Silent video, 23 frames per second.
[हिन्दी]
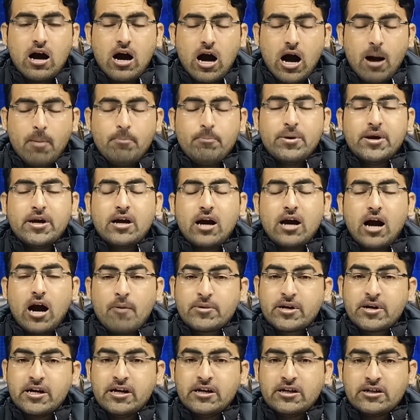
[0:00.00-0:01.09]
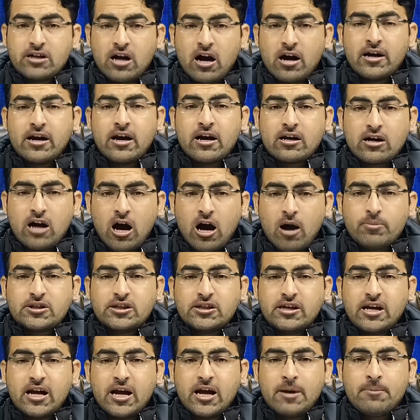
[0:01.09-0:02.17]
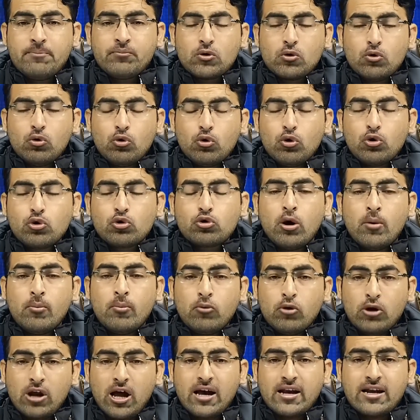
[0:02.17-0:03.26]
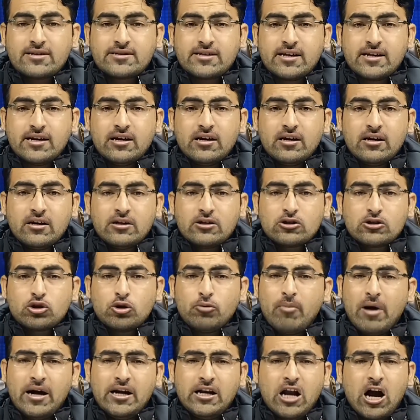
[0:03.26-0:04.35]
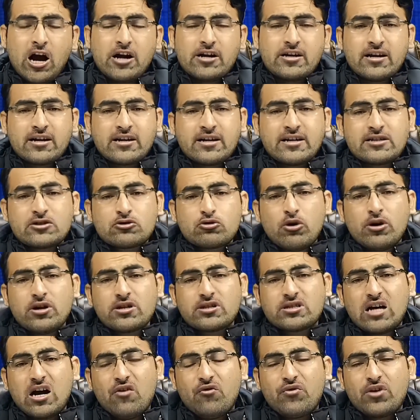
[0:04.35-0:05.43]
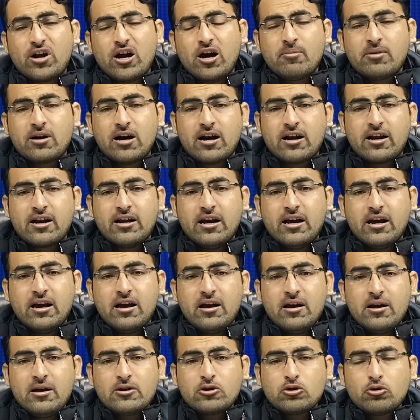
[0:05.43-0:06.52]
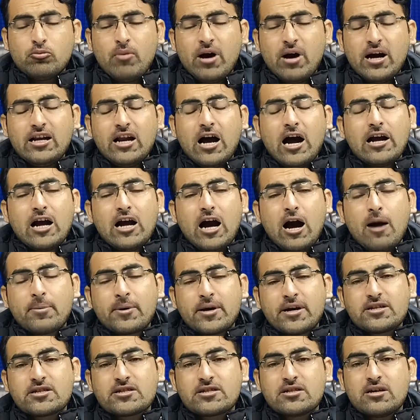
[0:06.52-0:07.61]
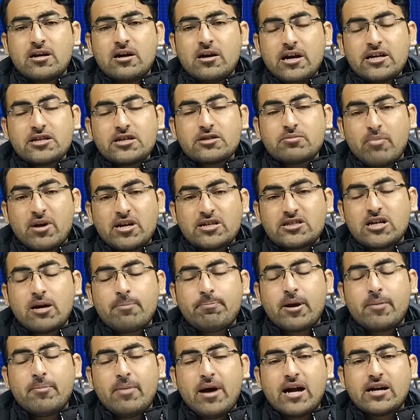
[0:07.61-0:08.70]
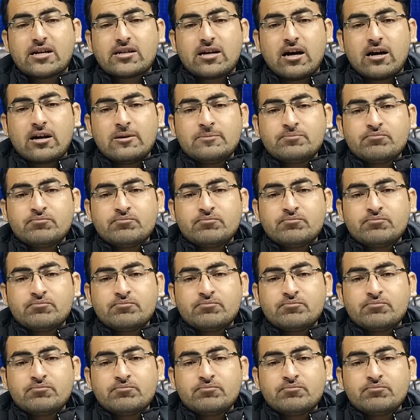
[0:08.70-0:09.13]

अब भी आपकी टांगे कांपती हैं उनको बुलाने से तो माई लाड ये किसको इंसाफ फराम कर रहे हैं तो माई लाड आप किस इस मनसब पर बैठ कर